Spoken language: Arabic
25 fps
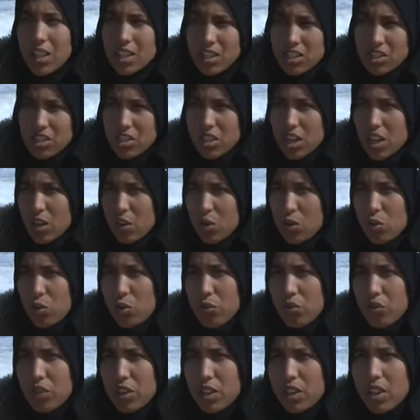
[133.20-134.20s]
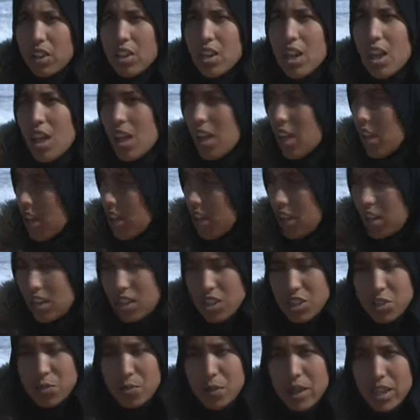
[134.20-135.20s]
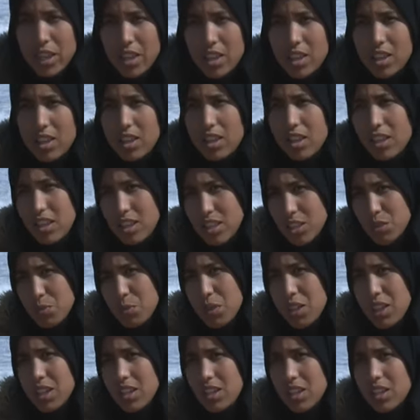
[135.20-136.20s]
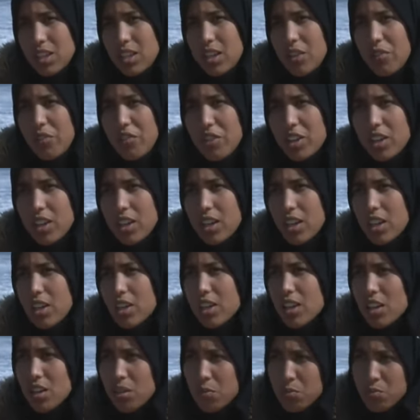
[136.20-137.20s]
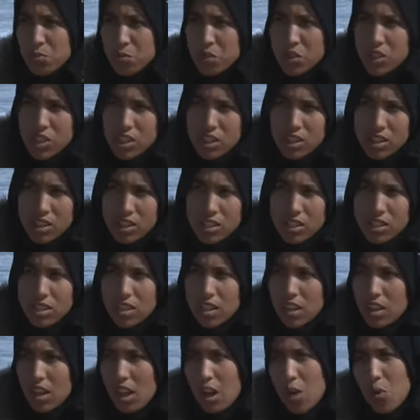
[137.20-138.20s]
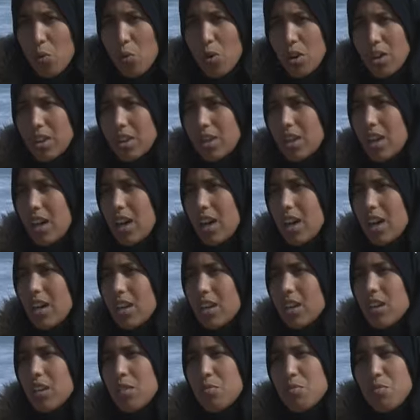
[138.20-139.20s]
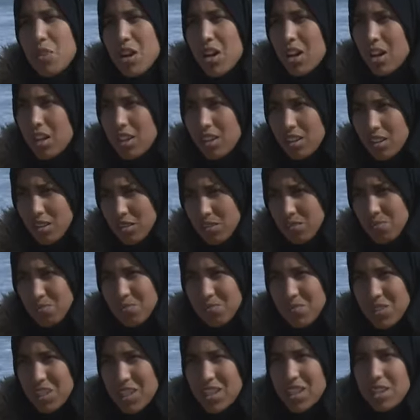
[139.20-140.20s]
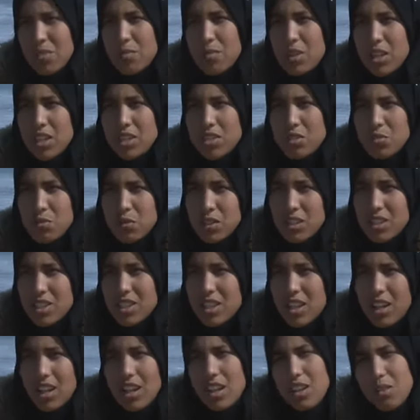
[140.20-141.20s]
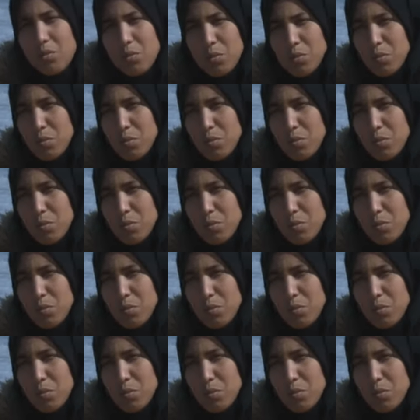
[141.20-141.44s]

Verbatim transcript: غادي تشاركوا فيه عجبتني عجبتني يعني الفكره مشيت اول نهار ما يعني ما عجبنيش الحال